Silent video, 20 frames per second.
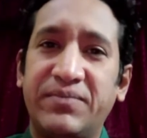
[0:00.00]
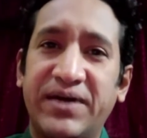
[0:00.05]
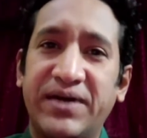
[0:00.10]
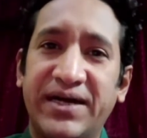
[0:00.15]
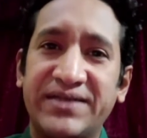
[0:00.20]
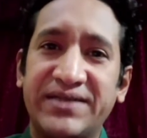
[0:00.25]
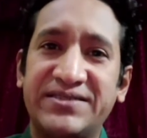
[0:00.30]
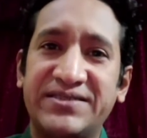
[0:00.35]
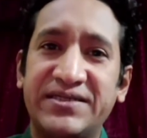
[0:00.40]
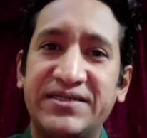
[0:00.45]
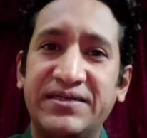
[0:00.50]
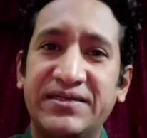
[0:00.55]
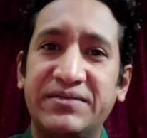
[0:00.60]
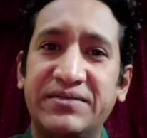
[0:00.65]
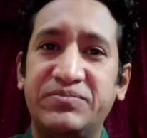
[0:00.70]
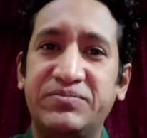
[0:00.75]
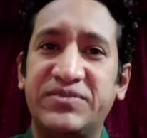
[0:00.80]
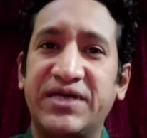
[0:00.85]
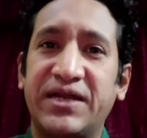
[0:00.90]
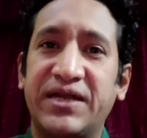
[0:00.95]
আছি
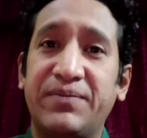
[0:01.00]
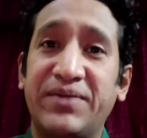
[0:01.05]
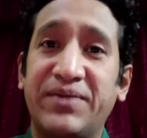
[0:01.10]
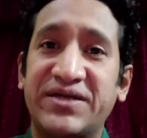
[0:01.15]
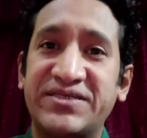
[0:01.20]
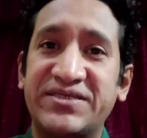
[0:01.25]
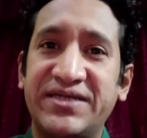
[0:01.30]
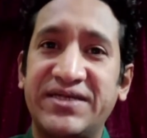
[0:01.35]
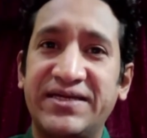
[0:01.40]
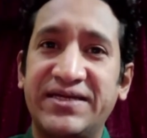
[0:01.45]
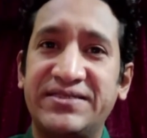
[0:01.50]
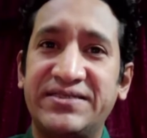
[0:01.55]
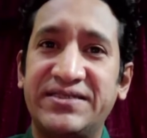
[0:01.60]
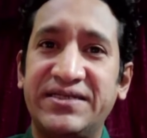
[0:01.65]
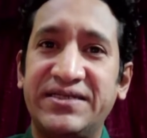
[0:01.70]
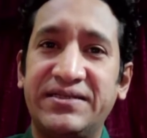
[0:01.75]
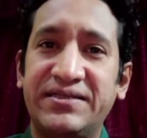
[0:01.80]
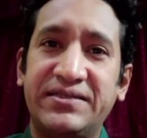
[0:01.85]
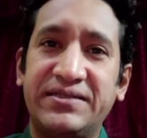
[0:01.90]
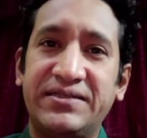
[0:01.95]
যারা বাসায় আছি
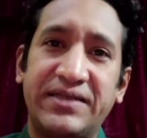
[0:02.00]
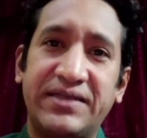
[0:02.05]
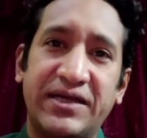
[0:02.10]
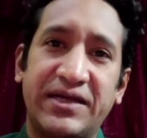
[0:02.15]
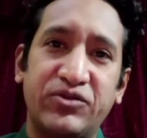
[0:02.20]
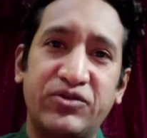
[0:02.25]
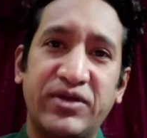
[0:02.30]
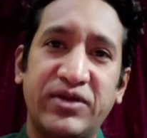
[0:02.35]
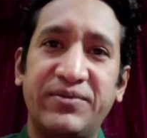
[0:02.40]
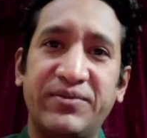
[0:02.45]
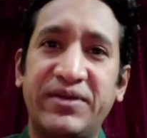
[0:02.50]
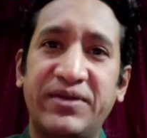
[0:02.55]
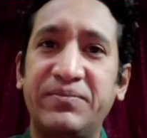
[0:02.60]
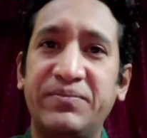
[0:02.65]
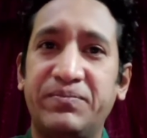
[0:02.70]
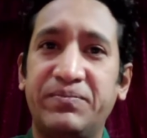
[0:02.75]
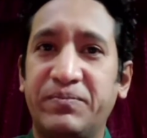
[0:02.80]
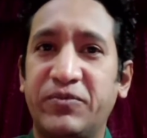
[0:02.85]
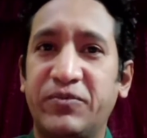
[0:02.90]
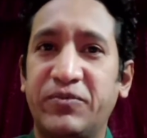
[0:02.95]
তারা তো একেবারেই
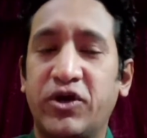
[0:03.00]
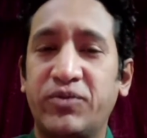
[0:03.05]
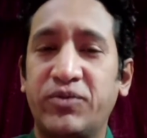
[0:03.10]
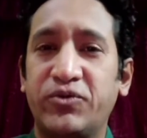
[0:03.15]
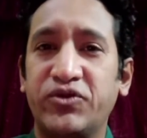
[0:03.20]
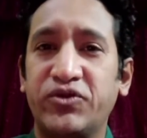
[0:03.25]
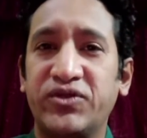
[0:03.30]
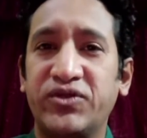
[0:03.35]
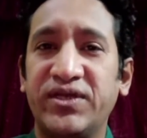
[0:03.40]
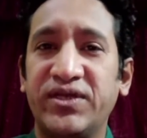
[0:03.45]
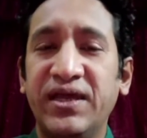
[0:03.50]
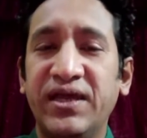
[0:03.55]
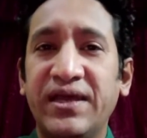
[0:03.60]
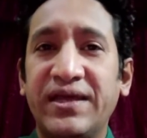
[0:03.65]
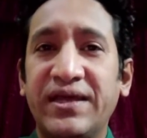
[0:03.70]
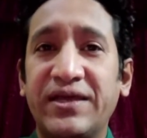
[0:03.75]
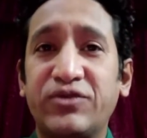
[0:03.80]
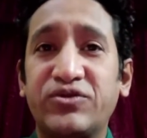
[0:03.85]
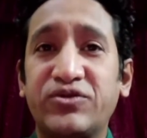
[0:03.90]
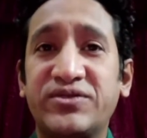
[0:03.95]
ঘরবন্দি
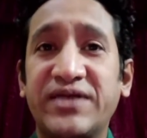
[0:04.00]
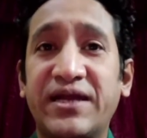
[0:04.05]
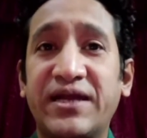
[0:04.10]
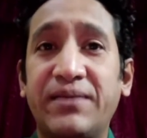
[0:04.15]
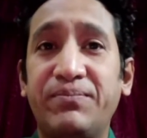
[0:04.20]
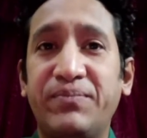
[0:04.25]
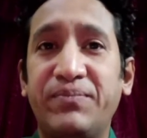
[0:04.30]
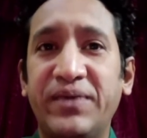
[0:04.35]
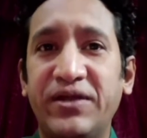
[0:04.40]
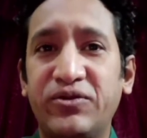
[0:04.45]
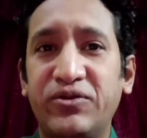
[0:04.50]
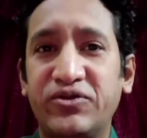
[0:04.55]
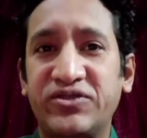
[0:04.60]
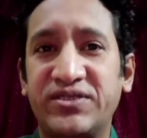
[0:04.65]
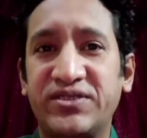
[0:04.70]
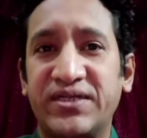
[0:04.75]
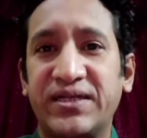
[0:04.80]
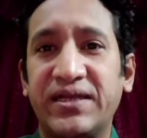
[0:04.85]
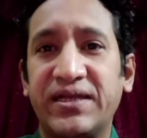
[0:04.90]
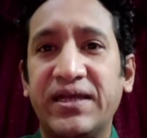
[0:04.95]
কিন্তু যারা বের হচ্ছেন
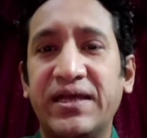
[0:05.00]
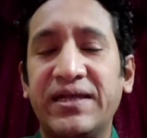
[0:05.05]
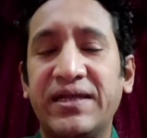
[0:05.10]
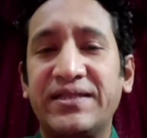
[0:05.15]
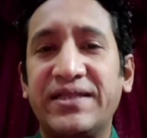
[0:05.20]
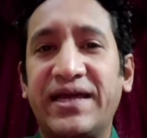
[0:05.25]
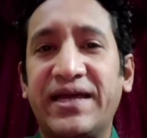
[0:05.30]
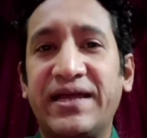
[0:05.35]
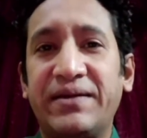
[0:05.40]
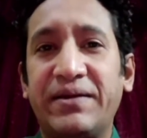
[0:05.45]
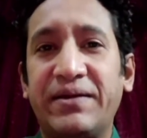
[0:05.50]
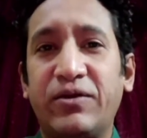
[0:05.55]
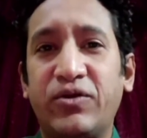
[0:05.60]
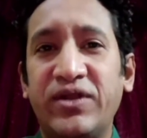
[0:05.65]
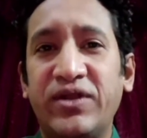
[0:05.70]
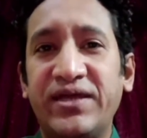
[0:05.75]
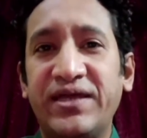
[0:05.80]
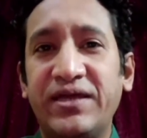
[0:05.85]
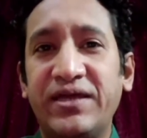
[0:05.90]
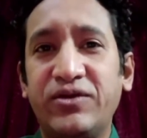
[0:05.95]
তারা
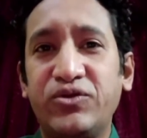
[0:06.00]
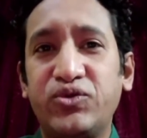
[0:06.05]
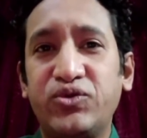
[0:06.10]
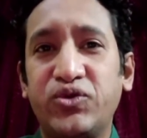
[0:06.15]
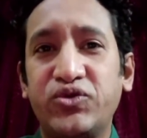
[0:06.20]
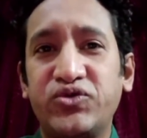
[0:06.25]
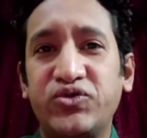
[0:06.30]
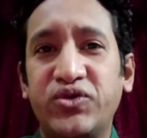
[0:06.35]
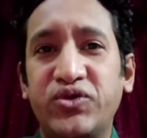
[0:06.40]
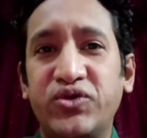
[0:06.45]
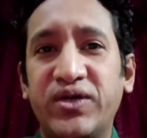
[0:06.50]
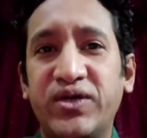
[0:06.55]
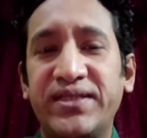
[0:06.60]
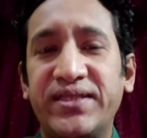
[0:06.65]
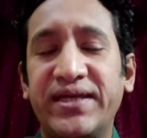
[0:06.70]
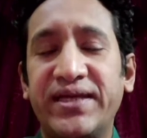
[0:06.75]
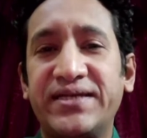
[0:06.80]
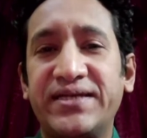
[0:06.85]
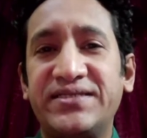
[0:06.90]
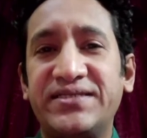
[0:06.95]
অনেকেই কিন্তু অজুহাত
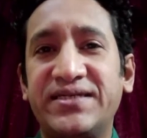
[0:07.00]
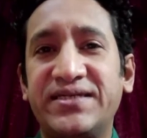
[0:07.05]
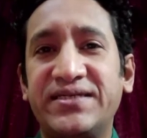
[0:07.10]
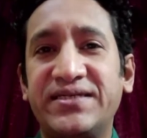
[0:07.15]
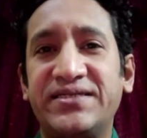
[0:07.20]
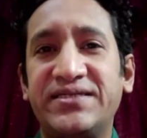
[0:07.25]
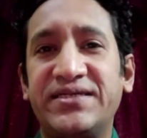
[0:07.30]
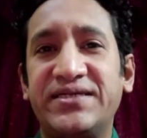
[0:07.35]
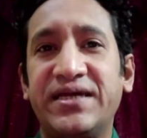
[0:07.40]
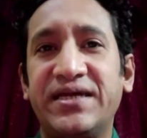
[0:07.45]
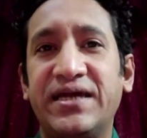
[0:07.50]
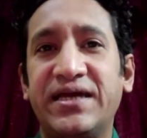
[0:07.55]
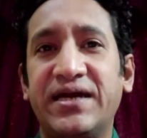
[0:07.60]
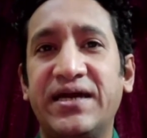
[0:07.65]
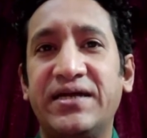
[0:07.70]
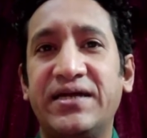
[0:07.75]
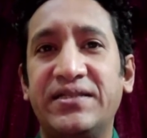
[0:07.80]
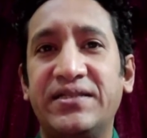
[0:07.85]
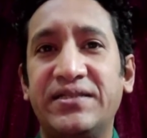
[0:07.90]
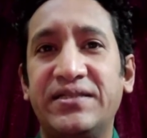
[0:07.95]
দেখাচ্ছেন যে
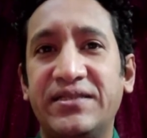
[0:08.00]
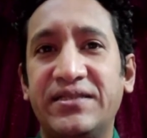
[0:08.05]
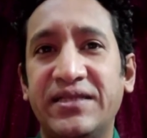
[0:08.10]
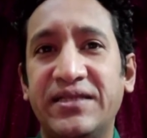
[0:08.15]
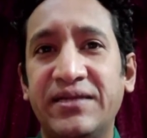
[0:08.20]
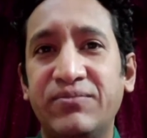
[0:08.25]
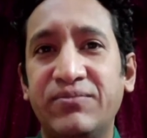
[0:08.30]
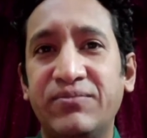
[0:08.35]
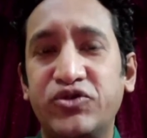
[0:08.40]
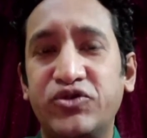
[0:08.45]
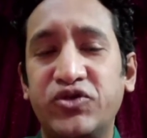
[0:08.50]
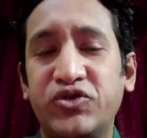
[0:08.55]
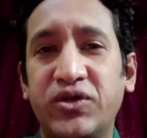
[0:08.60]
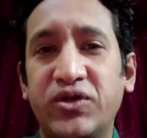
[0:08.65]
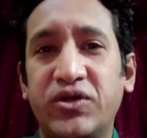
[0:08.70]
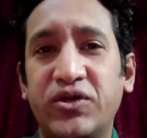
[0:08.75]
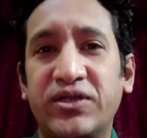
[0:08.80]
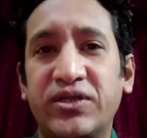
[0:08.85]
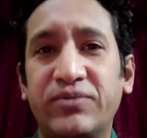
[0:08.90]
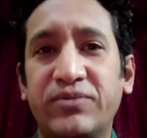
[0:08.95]
দিন মজুরের কথা
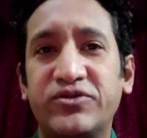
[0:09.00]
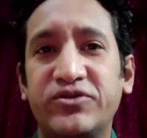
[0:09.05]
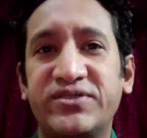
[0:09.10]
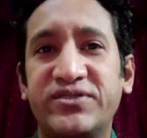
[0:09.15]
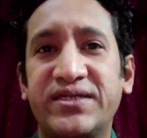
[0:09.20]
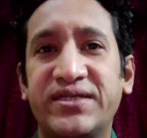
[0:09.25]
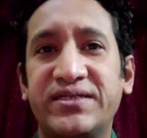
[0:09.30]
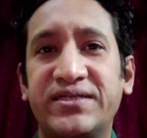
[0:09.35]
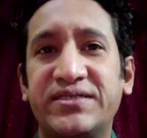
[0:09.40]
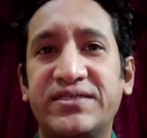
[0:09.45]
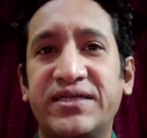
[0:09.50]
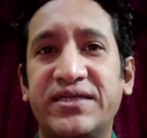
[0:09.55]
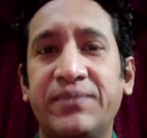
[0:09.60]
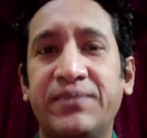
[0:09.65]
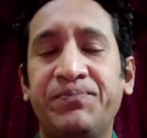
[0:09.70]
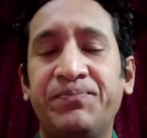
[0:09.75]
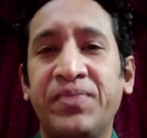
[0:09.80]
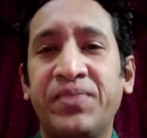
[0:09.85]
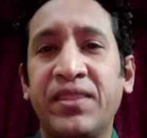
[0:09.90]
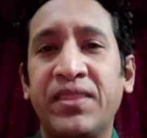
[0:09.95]
বলছেন যে
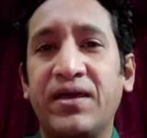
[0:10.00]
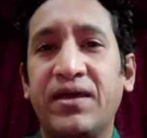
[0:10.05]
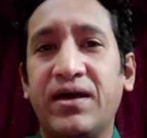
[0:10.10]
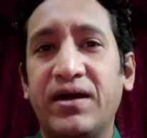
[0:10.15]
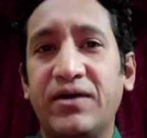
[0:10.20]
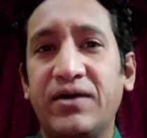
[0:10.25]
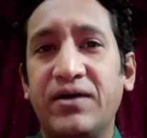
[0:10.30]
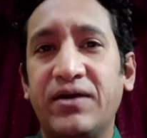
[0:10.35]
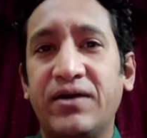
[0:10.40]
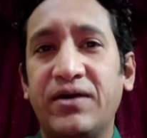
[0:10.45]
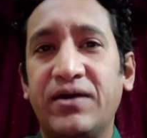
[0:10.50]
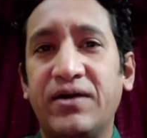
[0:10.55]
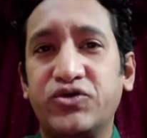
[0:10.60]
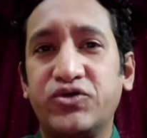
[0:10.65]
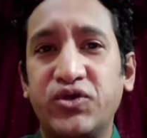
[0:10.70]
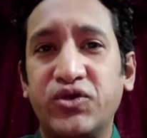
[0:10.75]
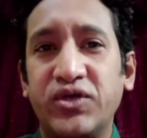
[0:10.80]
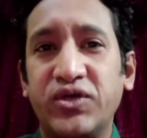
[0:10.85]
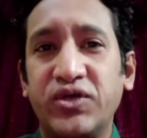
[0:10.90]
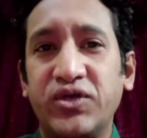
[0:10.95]
জরুরি কাজের
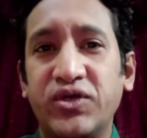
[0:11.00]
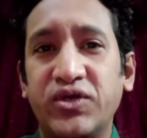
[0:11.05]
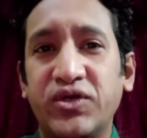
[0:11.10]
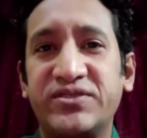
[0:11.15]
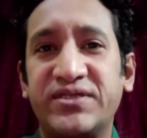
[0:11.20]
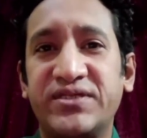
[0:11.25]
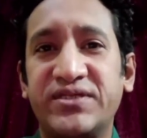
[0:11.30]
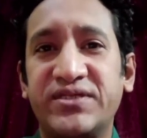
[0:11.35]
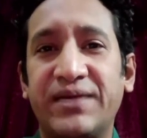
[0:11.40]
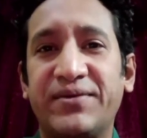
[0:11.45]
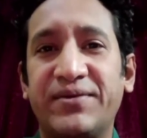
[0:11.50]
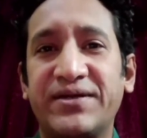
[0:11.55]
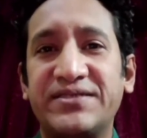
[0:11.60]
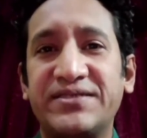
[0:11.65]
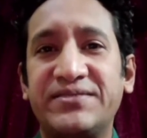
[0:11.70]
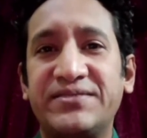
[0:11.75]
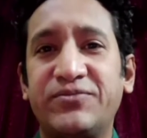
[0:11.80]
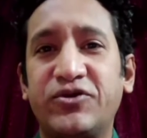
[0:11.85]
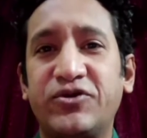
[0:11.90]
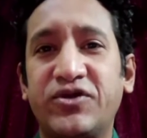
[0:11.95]
কথা বলে বের হচ্ছেন
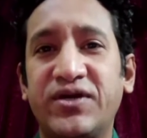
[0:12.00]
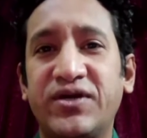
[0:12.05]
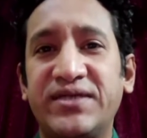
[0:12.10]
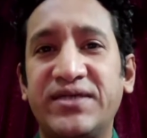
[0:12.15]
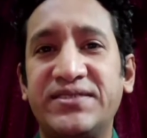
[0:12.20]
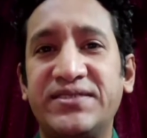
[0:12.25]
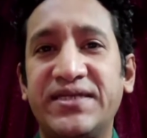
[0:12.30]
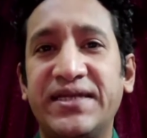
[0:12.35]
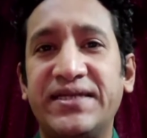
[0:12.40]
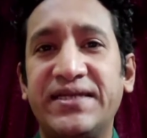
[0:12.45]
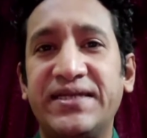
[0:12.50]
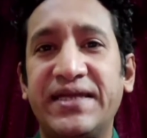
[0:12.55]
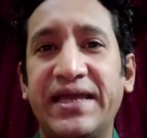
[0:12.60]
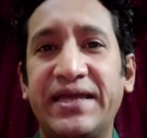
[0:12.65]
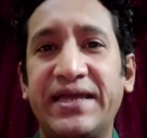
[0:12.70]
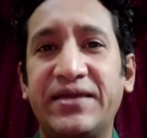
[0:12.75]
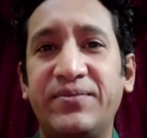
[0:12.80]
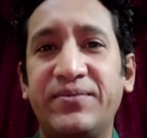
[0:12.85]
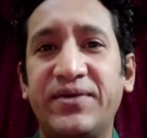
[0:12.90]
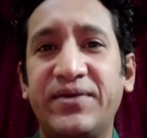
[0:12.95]
আমার কাছে মনে হয় যে এটা
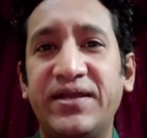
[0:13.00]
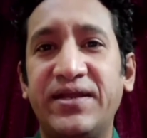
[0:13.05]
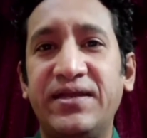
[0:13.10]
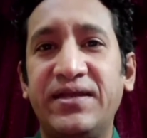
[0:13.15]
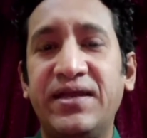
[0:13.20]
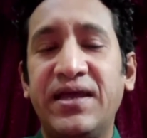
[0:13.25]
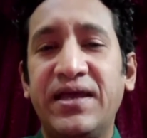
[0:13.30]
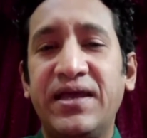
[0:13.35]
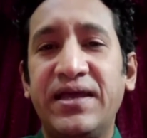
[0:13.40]
একেবারেই